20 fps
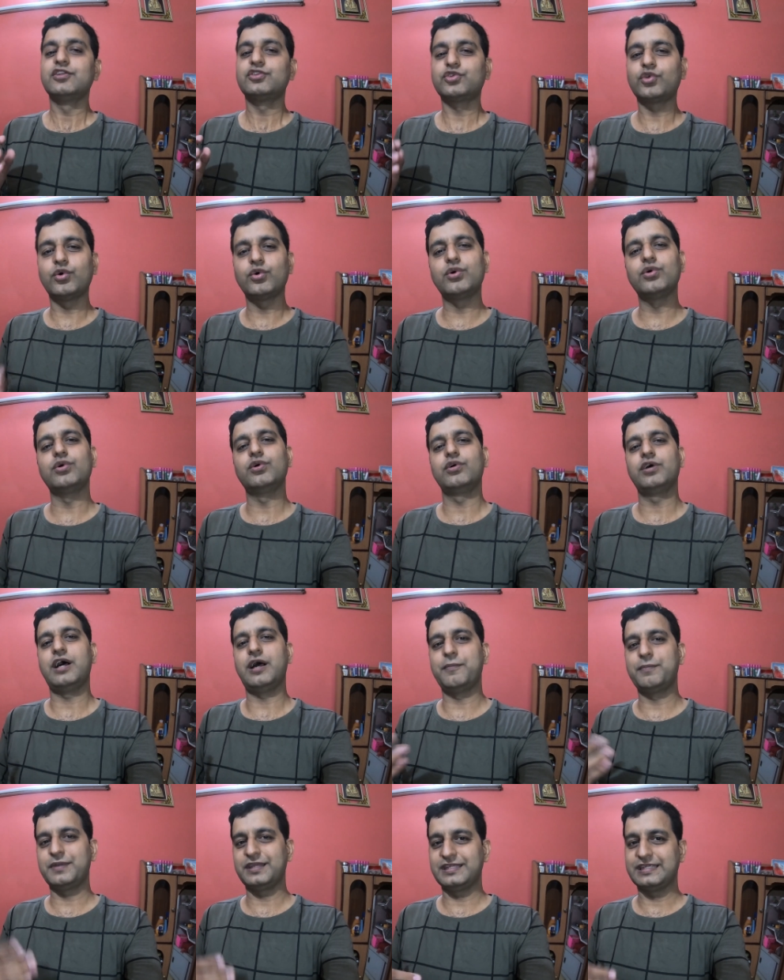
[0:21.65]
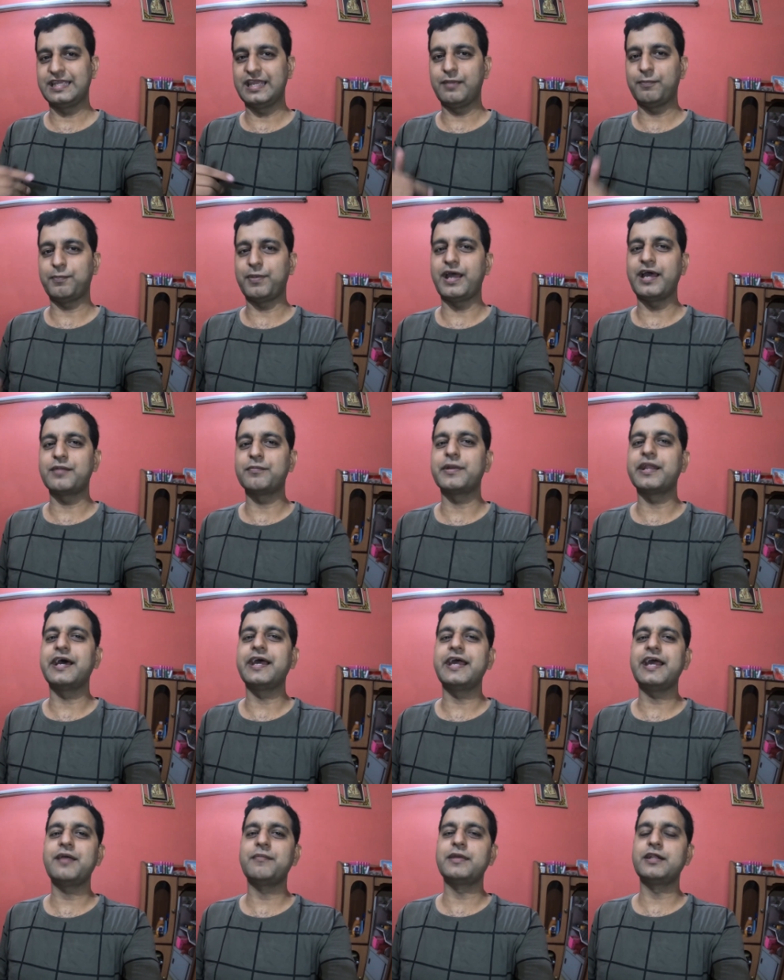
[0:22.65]
तो अब ये प्लान
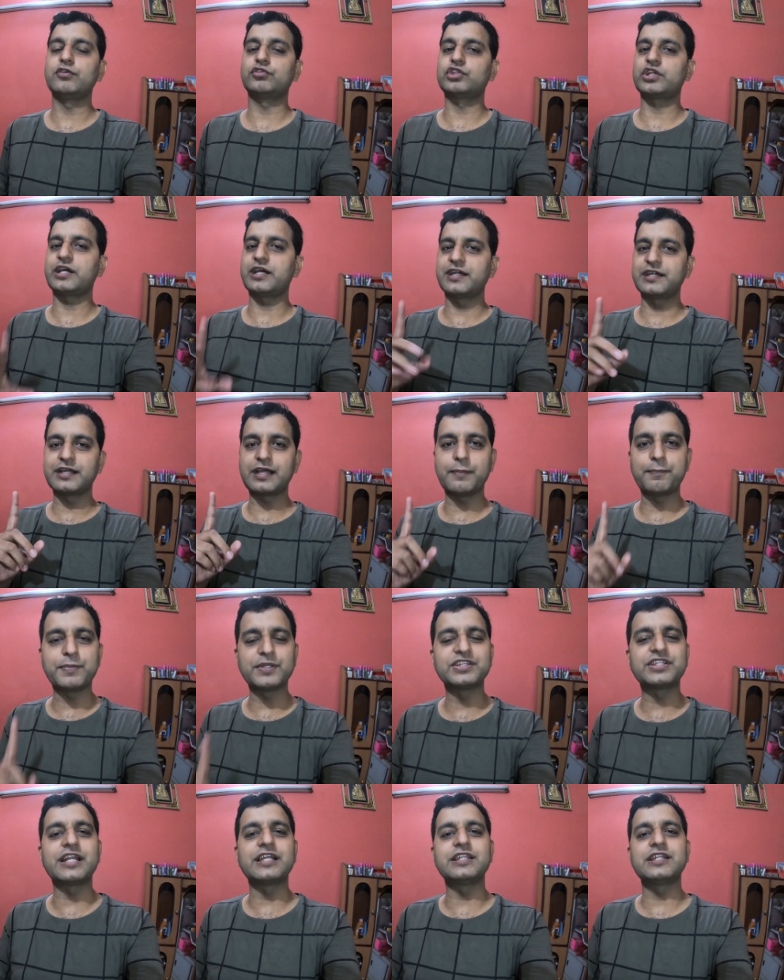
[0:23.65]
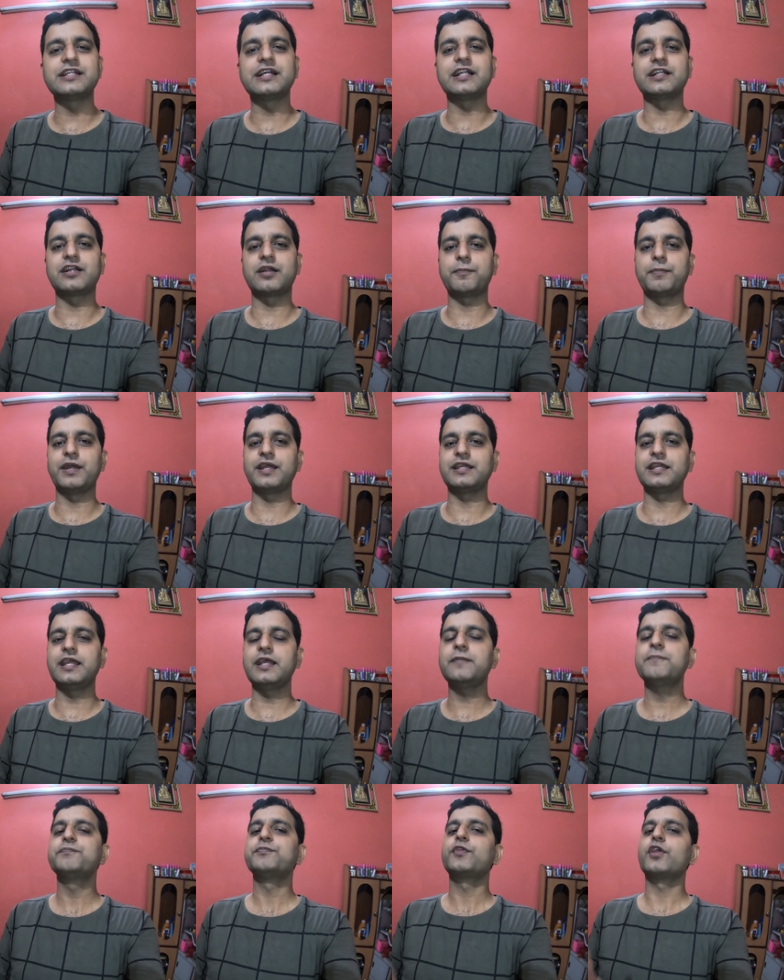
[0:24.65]
बनाया है मैंने उत्तराखंड का पंद्रह दिन का ट्रिप है
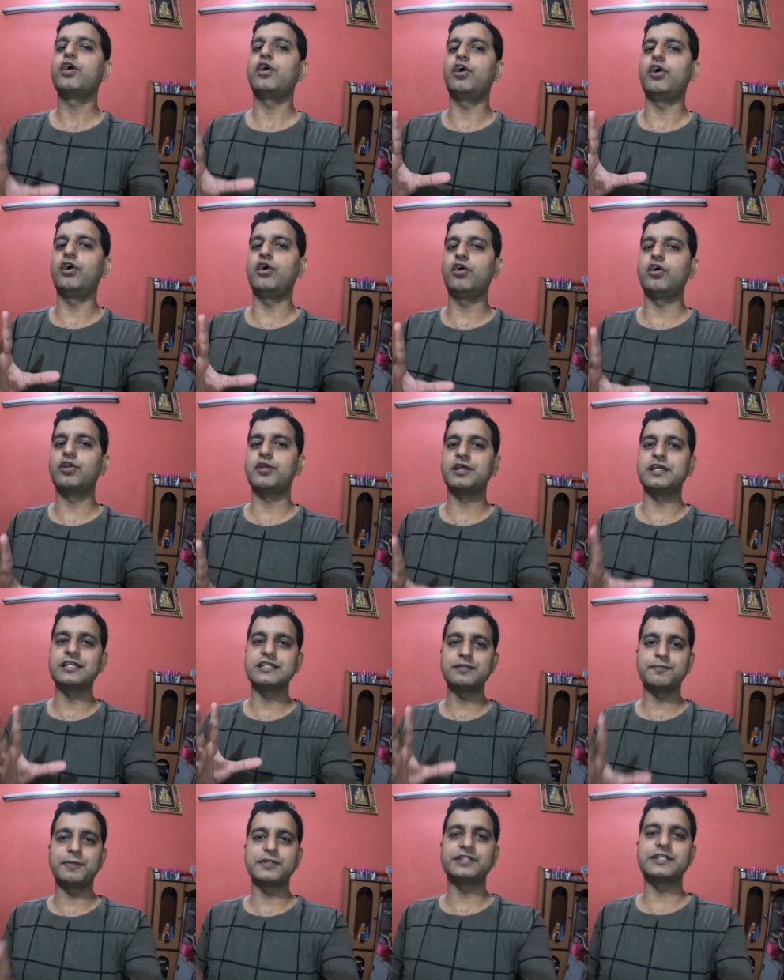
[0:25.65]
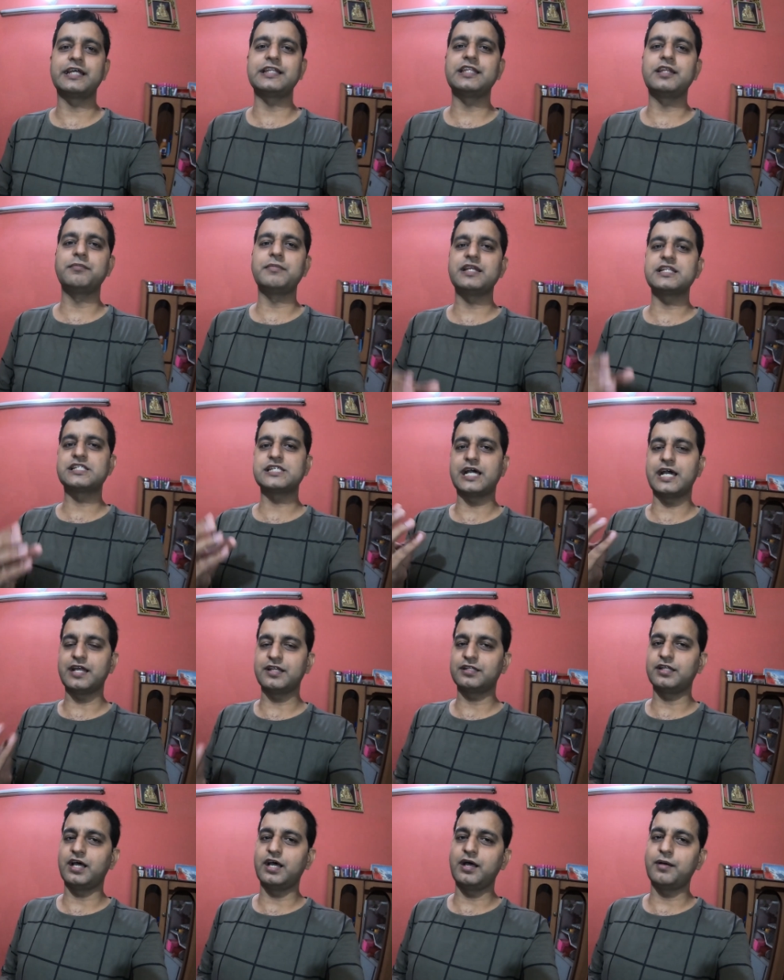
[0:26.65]
ये और इन पंद्रह दिन में चार
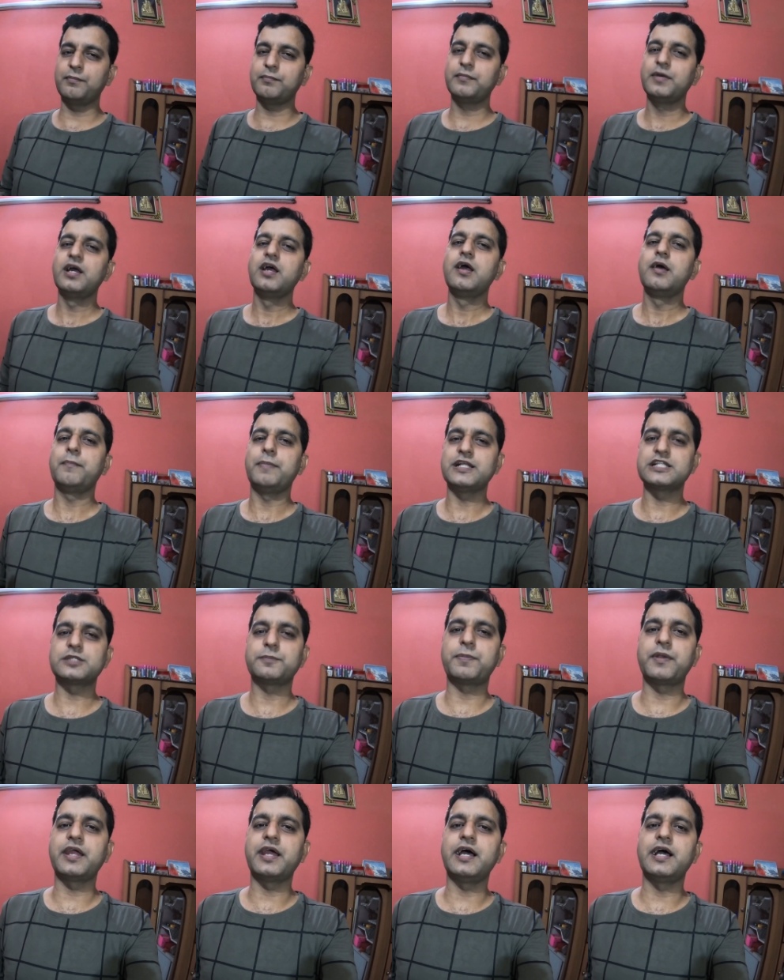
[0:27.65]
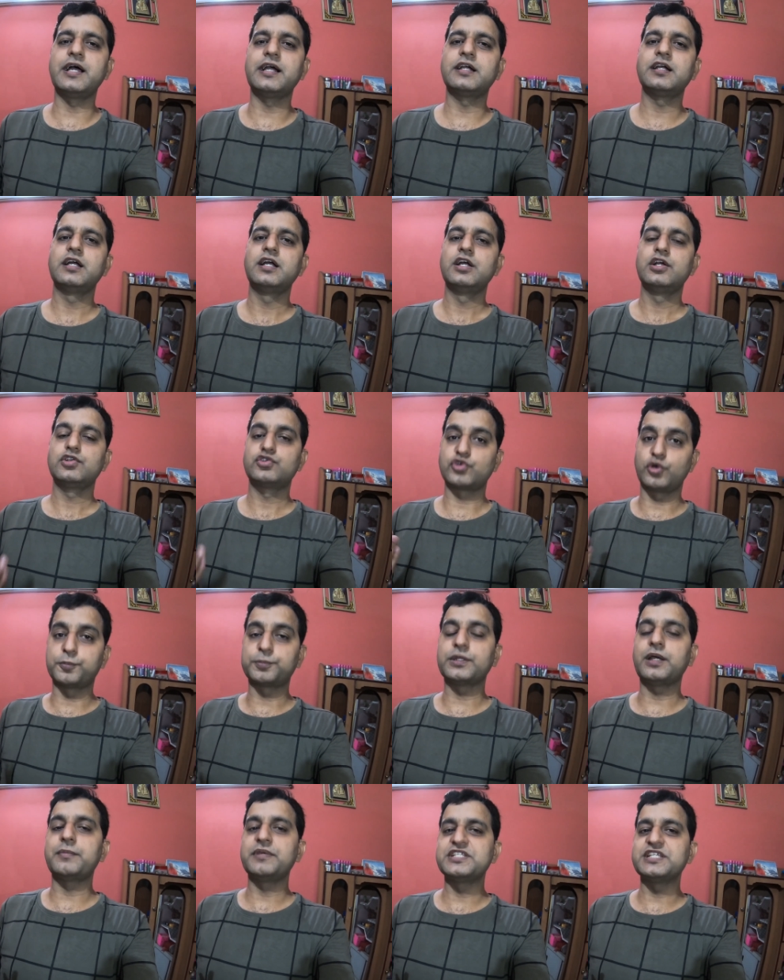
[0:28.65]
धाम पंचप्रयाग
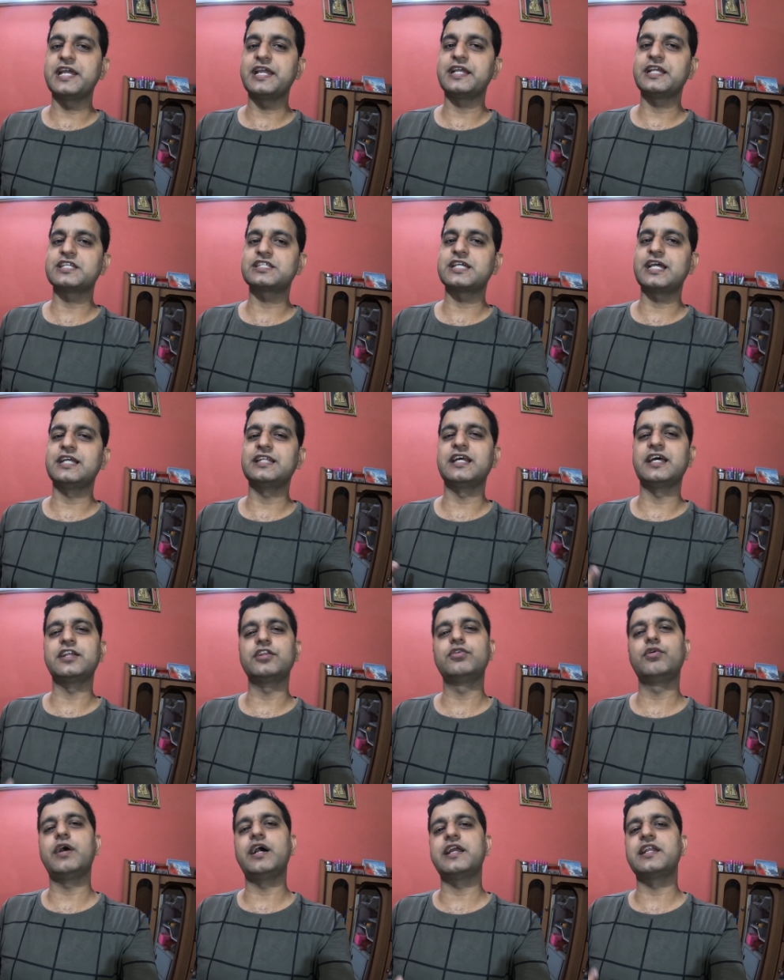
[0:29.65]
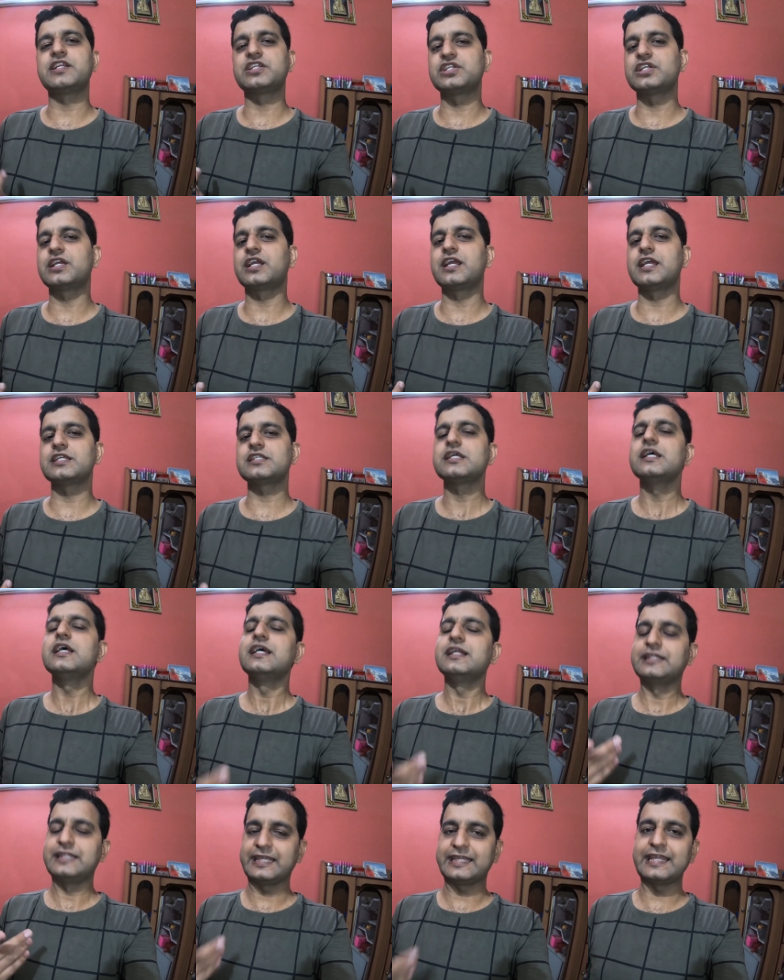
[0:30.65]
चोपता भी जाएंगे शायद हरिद्वार ऋषिकेश
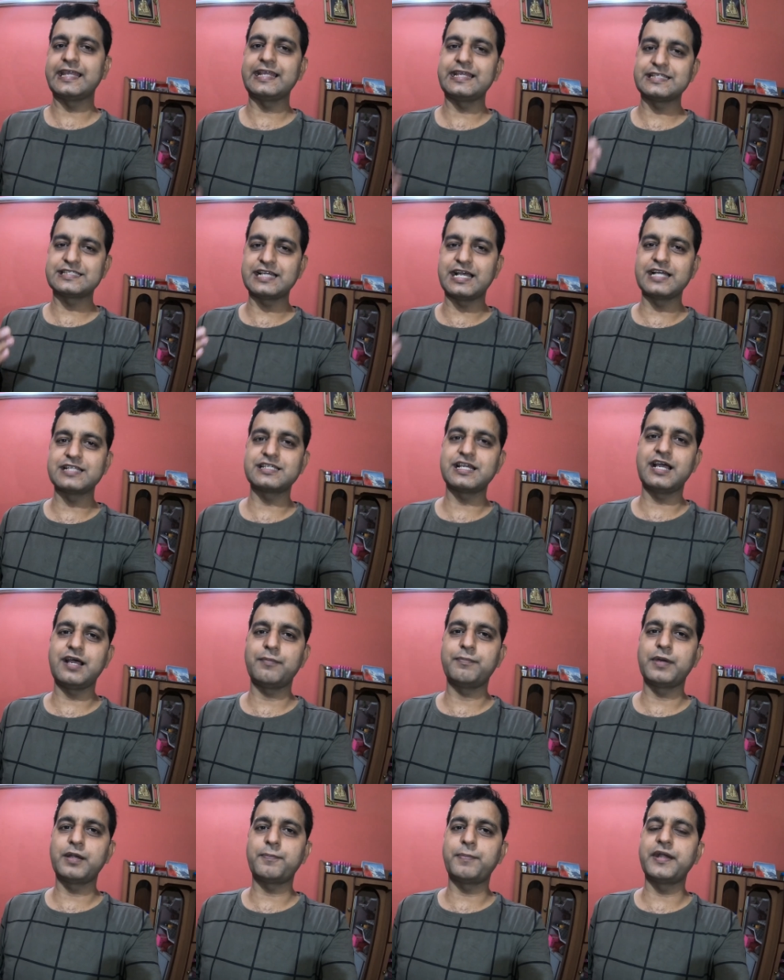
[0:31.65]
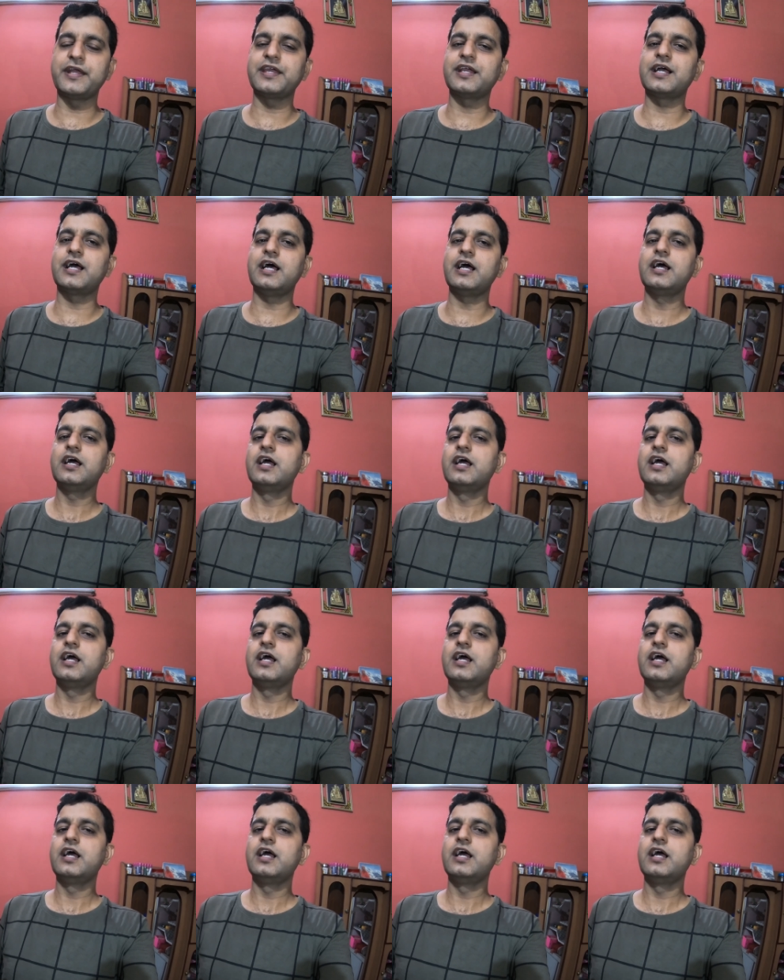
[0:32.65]
देखेंगे जहाँ जहाँ बन पड़ेगा